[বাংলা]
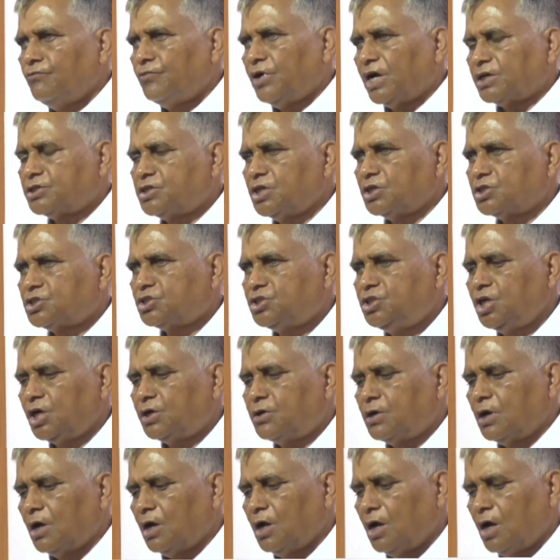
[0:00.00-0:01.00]
ফ্যাসিস্টিক
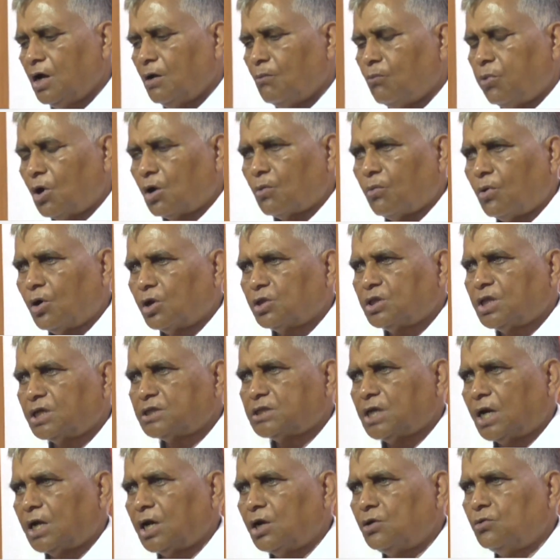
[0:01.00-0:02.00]
বর্বরতা
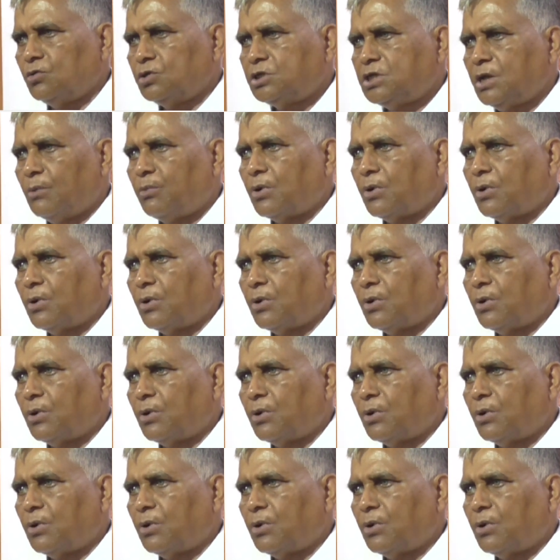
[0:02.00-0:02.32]
চালানো হচ্ছে